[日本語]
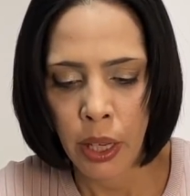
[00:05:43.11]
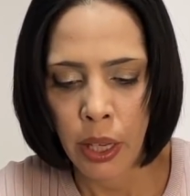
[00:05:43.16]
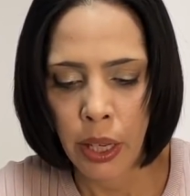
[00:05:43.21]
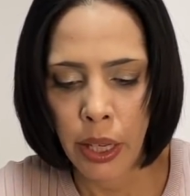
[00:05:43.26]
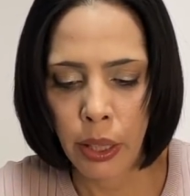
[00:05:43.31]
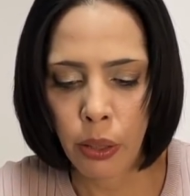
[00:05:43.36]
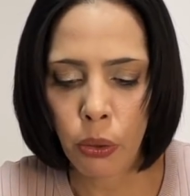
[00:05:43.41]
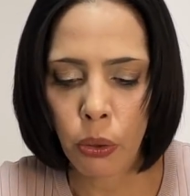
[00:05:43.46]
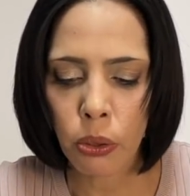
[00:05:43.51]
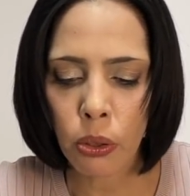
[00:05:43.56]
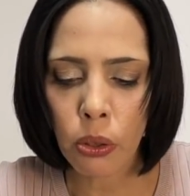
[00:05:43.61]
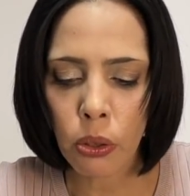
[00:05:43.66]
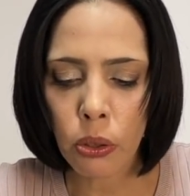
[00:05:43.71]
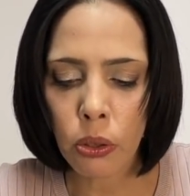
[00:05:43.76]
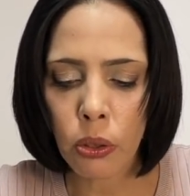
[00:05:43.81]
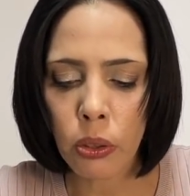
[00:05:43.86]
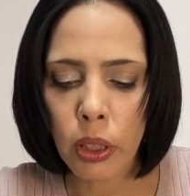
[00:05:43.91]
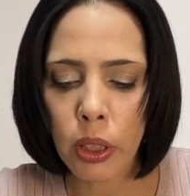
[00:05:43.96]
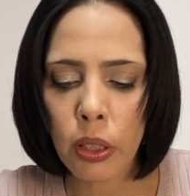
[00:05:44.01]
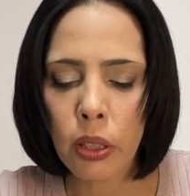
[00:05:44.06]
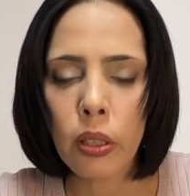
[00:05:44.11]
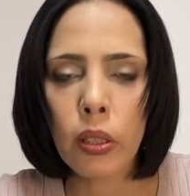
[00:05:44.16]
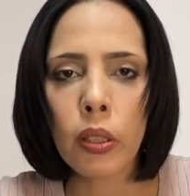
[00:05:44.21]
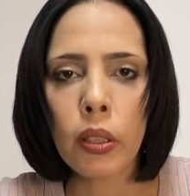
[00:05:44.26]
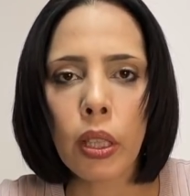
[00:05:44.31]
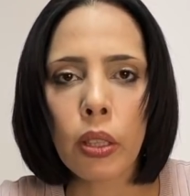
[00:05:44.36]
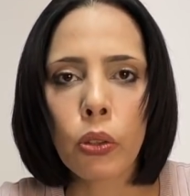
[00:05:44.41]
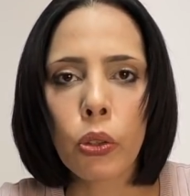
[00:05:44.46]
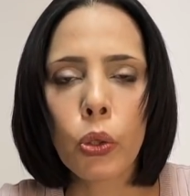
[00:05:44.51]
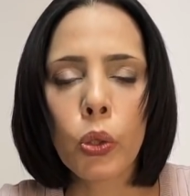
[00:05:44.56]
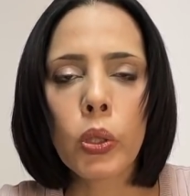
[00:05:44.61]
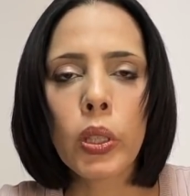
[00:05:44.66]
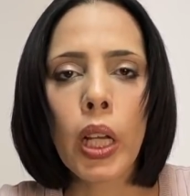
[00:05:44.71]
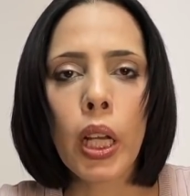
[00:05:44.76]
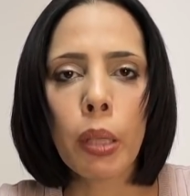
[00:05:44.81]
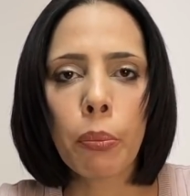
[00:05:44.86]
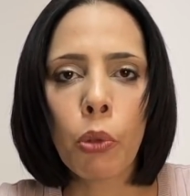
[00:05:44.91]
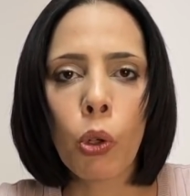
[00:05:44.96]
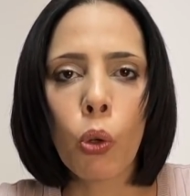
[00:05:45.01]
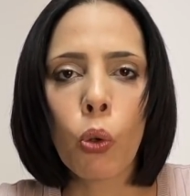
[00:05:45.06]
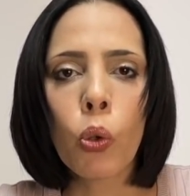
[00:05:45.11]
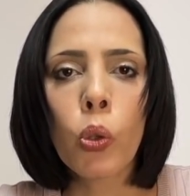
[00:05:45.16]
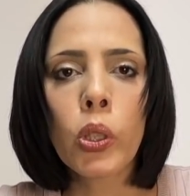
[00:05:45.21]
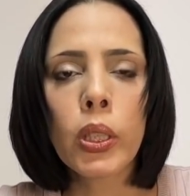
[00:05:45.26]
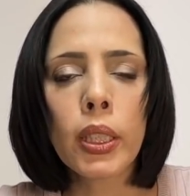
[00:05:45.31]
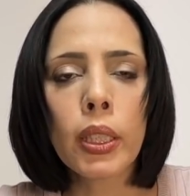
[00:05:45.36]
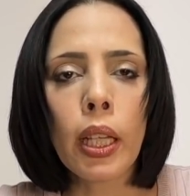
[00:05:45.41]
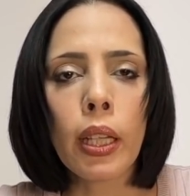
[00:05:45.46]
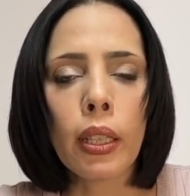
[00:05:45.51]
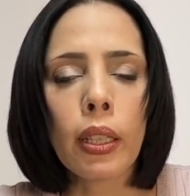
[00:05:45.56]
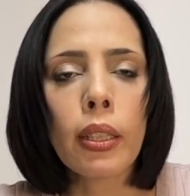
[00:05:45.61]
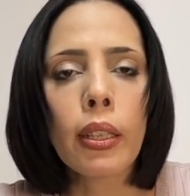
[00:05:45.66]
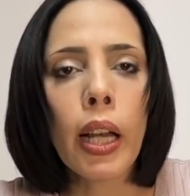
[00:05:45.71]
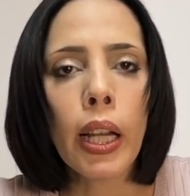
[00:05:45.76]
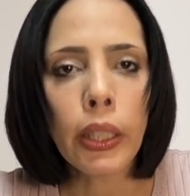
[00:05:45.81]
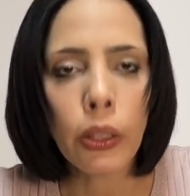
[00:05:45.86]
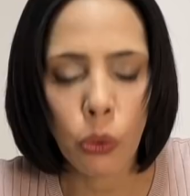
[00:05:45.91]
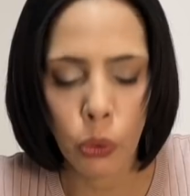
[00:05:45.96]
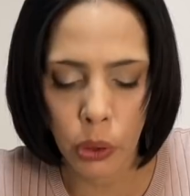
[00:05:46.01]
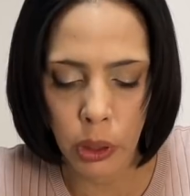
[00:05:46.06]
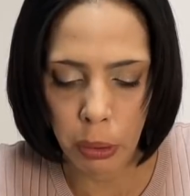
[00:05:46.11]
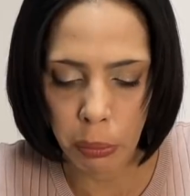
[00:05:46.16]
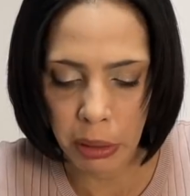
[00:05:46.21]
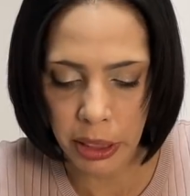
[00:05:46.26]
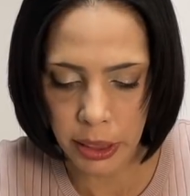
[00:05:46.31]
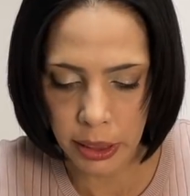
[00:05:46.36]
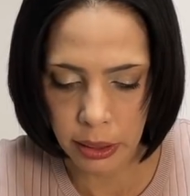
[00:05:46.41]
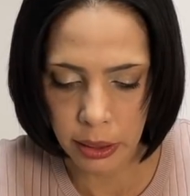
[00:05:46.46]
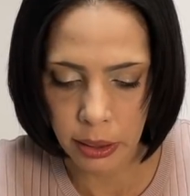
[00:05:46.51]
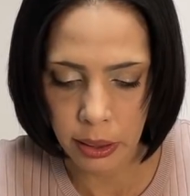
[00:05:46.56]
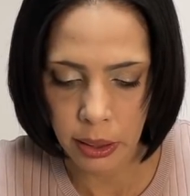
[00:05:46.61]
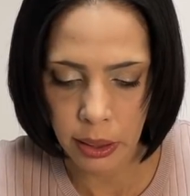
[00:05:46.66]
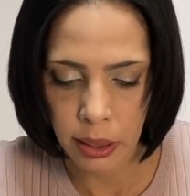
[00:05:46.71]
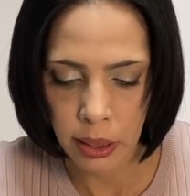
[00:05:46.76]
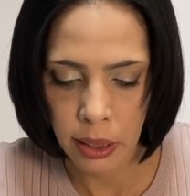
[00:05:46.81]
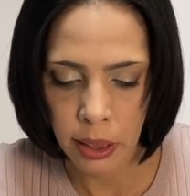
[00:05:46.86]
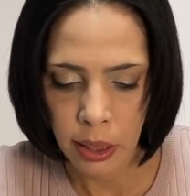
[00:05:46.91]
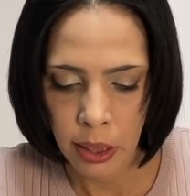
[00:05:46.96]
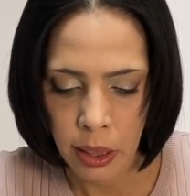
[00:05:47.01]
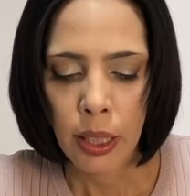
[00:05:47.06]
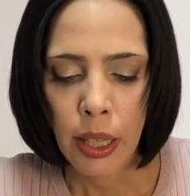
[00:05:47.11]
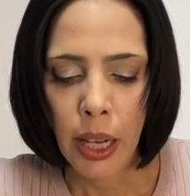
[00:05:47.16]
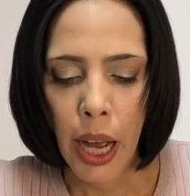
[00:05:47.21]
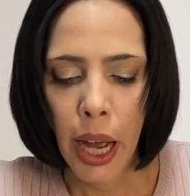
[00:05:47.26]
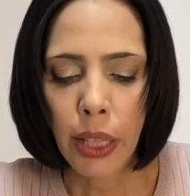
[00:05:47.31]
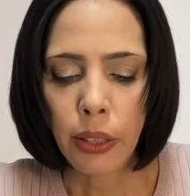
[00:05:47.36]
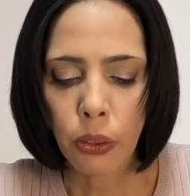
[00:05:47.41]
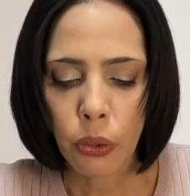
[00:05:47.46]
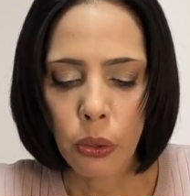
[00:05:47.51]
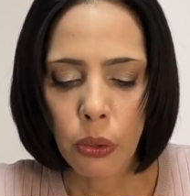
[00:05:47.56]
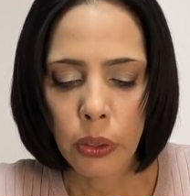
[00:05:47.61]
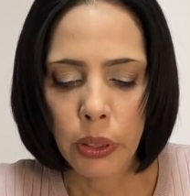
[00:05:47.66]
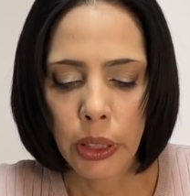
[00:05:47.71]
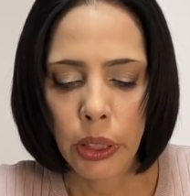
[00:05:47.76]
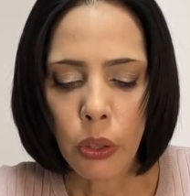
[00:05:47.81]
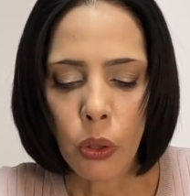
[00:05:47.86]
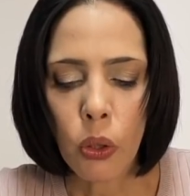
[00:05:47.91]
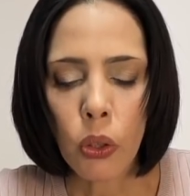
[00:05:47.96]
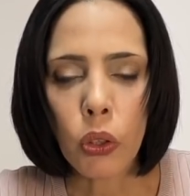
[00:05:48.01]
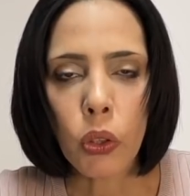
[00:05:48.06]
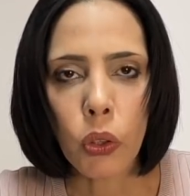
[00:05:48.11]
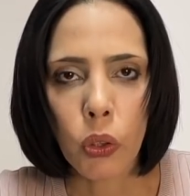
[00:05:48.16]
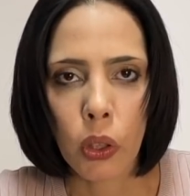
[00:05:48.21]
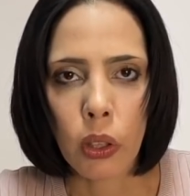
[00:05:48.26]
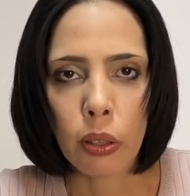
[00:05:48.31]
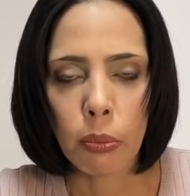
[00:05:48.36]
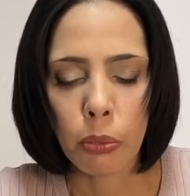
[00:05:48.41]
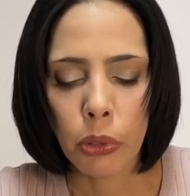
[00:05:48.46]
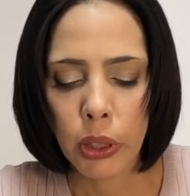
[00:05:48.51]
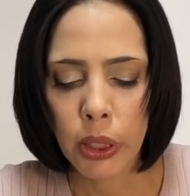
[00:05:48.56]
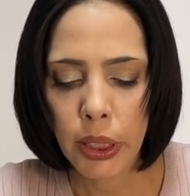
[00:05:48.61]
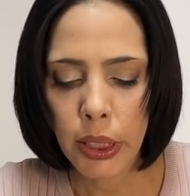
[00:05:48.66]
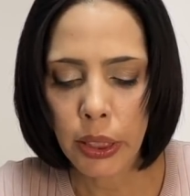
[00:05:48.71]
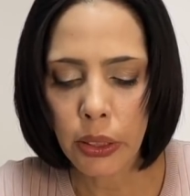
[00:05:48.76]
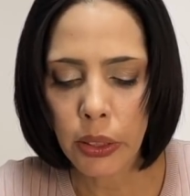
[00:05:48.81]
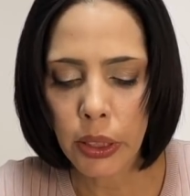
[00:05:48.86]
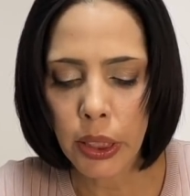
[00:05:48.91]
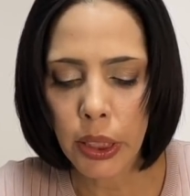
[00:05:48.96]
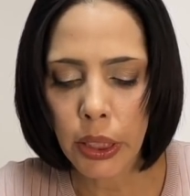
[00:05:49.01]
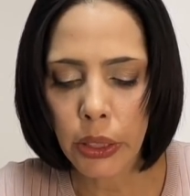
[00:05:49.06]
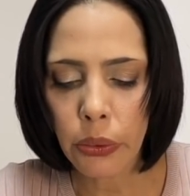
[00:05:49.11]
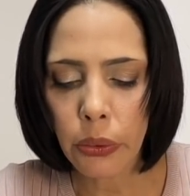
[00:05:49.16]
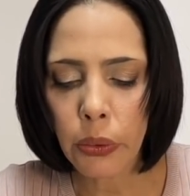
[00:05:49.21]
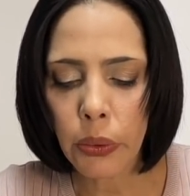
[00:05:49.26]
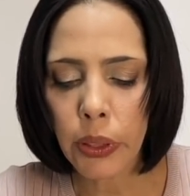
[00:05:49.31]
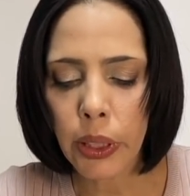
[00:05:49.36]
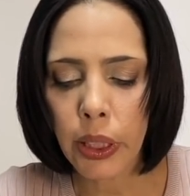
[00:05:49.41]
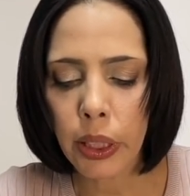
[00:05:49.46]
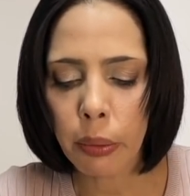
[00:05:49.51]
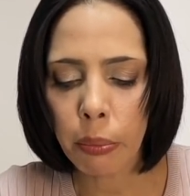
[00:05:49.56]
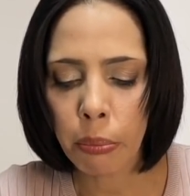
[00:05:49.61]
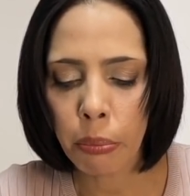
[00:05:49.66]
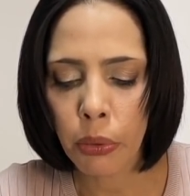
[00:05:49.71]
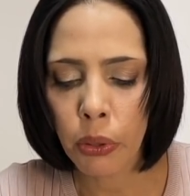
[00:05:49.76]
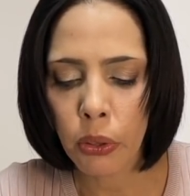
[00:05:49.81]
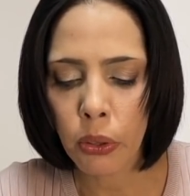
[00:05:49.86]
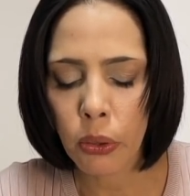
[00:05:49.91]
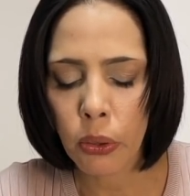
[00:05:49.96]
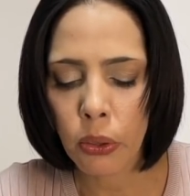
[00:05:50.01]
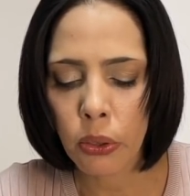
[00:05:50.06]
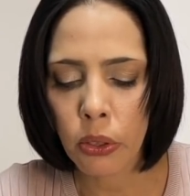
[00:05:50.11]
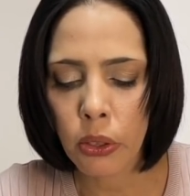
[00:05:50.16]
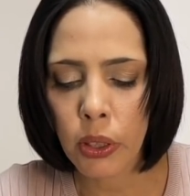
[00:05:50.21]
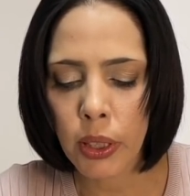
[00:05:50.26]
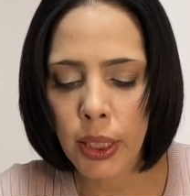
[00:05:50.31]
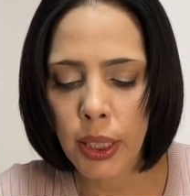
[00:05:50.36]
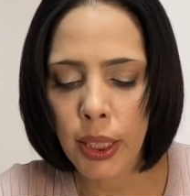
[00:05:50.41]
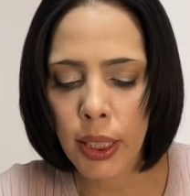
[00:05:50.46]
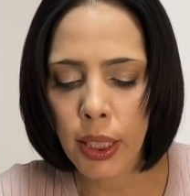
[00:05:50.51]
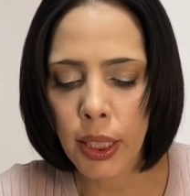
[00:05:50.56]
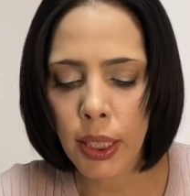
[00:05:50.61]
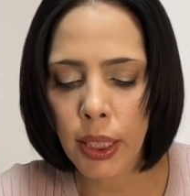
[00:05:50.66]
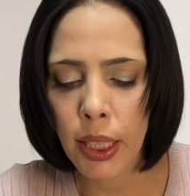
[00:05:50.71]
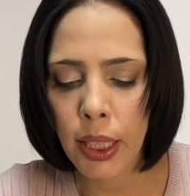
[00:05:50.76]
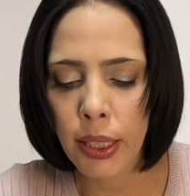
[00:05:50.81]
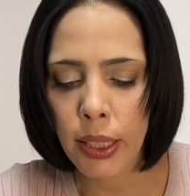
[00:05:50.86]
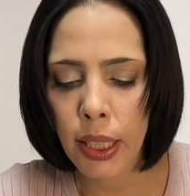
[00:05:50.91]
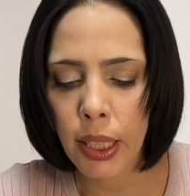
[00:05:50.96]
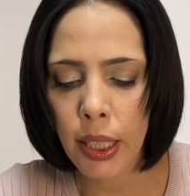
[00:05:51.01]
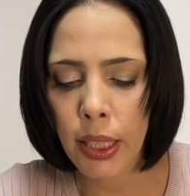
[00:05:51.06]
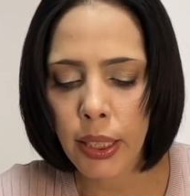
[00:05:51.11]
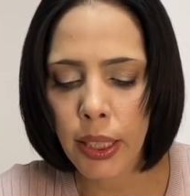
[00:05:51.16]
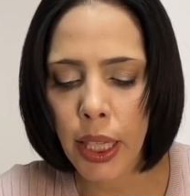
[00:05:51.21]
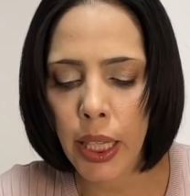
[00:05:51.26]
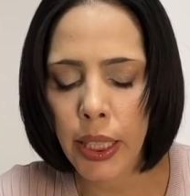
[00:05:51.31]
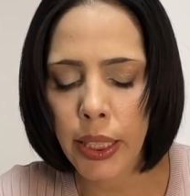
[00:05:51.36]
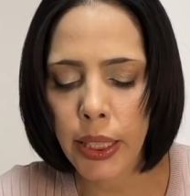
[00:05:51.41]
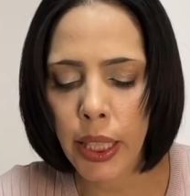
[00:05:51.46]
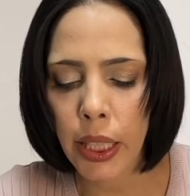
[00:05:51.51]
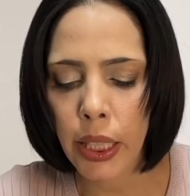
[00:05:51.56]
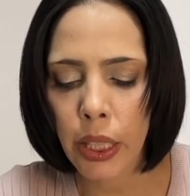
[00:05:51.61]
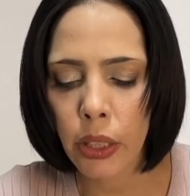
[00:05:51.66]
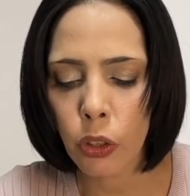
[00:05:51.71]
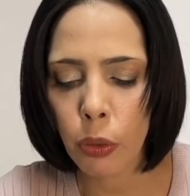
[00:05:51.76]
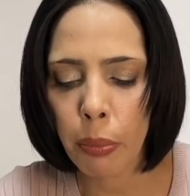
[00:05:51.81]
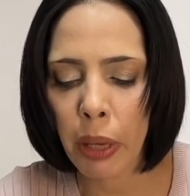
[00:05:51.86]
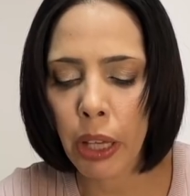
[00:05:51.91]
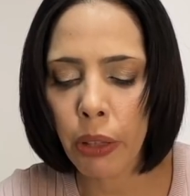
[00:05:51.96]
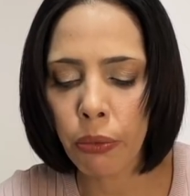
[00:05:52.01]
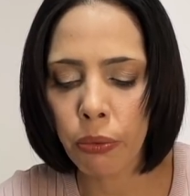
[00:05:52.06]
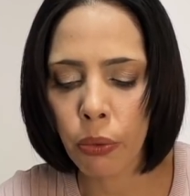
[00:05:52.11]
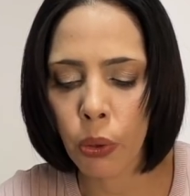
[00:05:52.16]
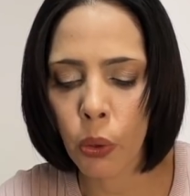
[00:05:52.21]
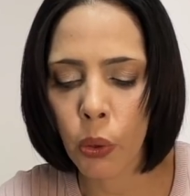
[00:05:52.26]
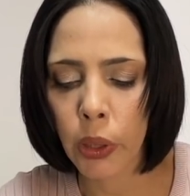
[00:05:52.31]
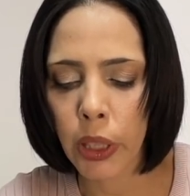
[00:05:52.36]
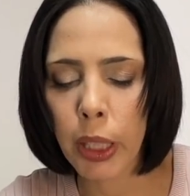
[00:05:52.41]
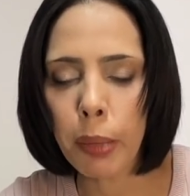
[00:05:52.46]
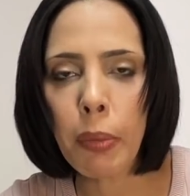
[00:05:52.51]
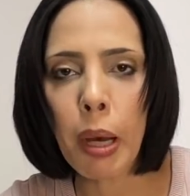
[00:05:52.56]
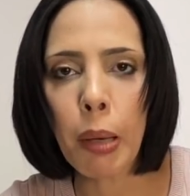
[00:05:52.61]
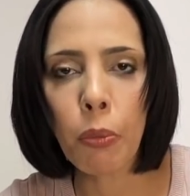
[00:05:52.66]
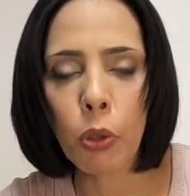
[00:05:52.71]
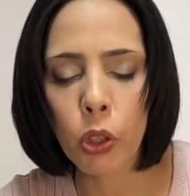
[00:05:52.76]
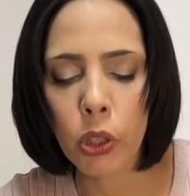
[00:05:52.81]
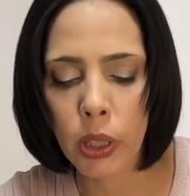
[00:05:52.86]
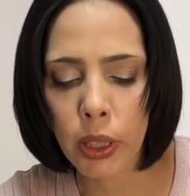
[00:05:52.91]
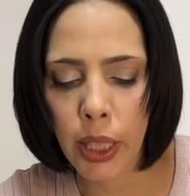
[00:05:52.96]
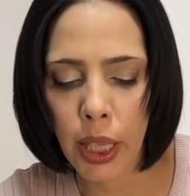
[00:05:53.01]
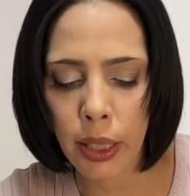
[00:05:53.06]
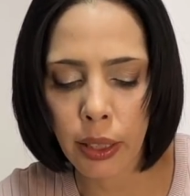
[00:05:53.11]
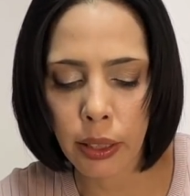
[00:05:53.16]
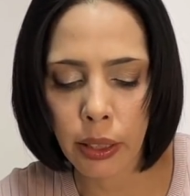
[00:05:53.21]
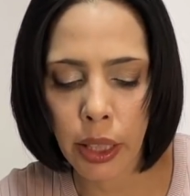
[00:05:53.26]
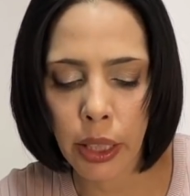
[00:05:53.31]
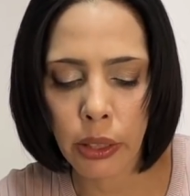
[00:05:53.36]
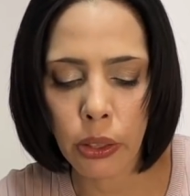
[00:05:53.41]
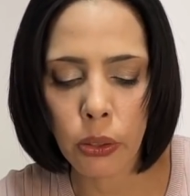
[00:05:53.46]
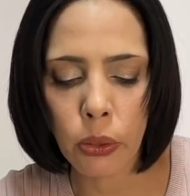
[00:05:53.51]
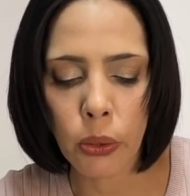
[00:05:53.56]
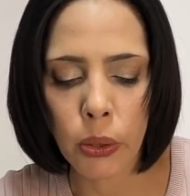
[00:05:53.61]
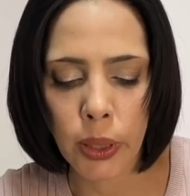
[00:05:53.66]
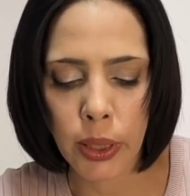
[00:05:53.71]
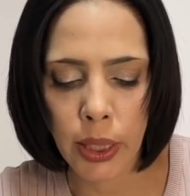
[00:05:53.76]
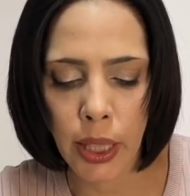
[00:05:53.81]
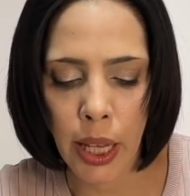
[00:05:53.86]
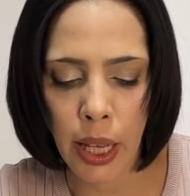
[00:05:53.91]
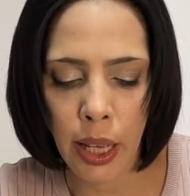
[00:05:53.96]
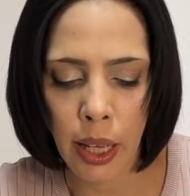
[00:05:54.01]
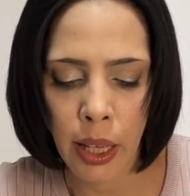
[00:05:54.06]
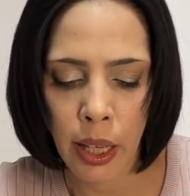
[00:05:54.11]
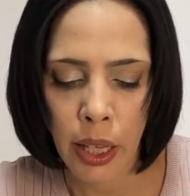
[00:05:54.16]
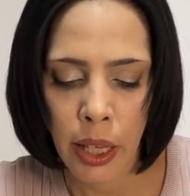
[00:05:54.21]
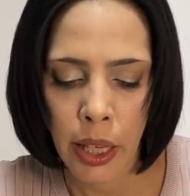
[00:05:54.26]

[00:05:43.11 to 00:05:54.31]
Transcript: えこのことについての取材も応じていないといいます。あと日本の無印良品もこの地域で生産される麺を今も使っているとして